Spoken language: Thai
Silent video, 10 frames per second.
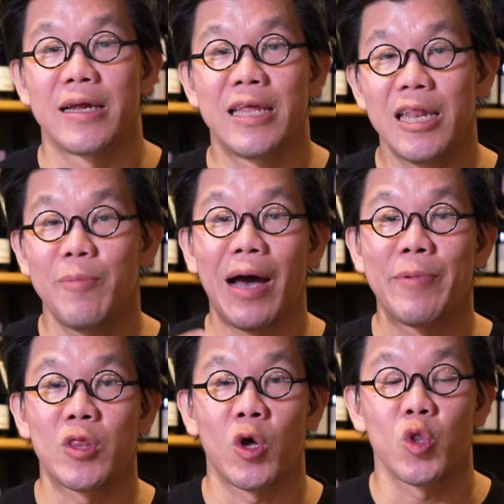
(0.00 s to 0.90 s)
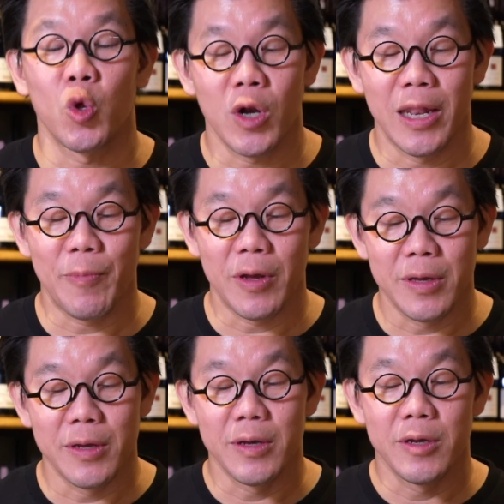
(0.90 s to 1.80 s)
อย่างที่อธิบายไปตอนต้นคลิปก็
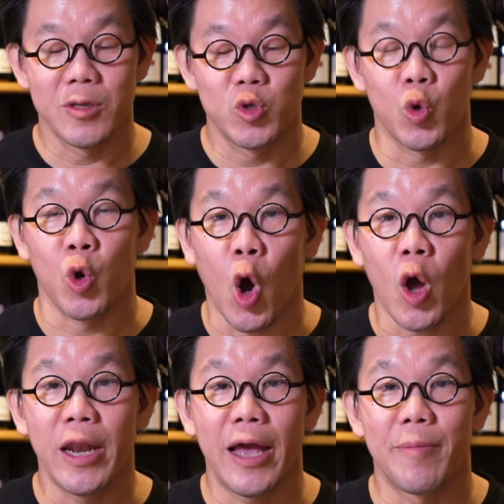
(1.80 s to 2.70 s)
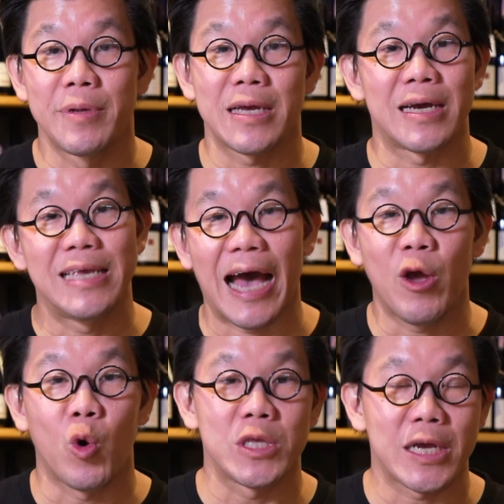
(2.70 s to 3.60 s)
คือจุกคอกเนี่ยมันจะขยาย
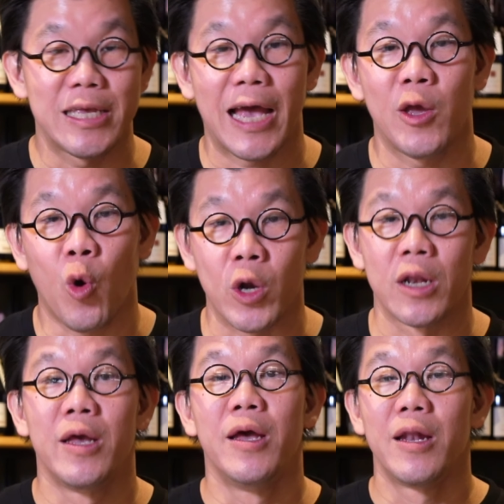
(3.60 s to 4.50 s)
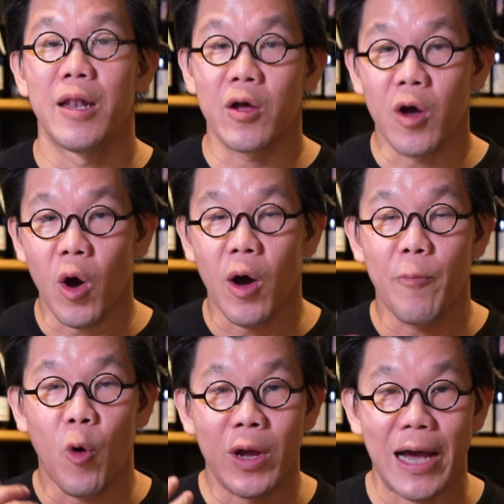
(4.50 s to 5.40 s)
หดจะขยายหด แล้วก็
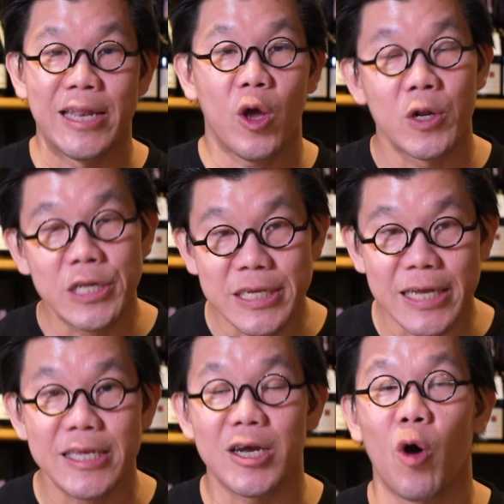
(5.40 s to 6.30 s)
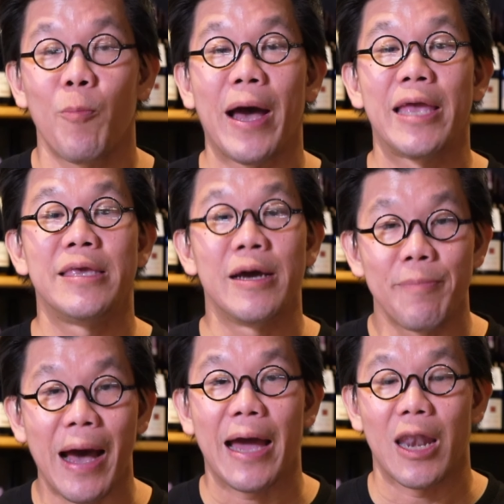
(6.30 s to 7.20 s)
โอกาสที่ออกซิเจนจะเข้าไปเยอะ
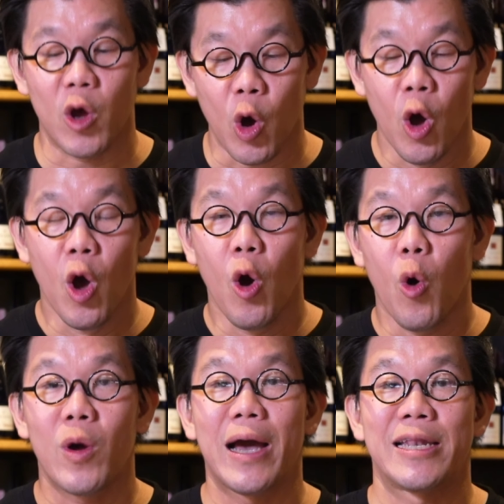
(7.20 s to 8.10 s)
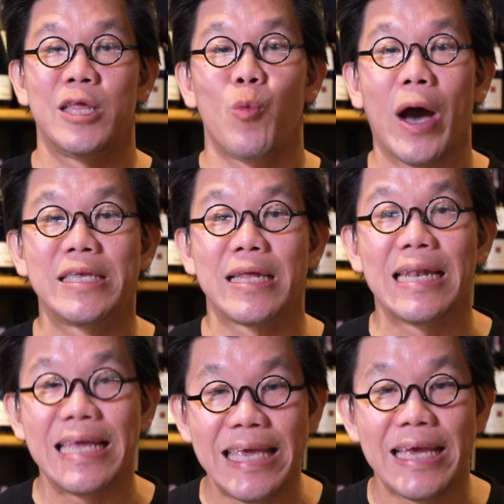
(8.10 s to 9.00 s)
มาก แล้วก็โอกาสที่ไวน์จะ
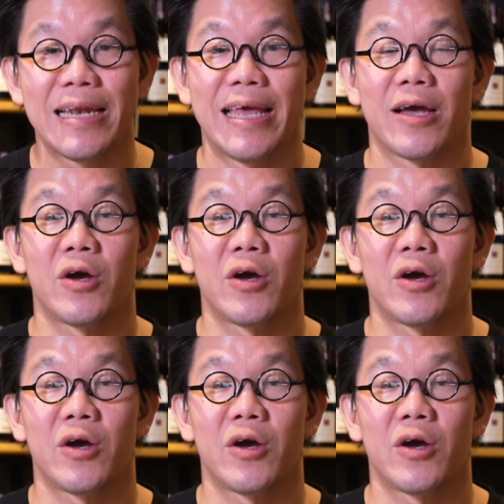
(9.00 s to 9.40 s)
ลีกเนี่ย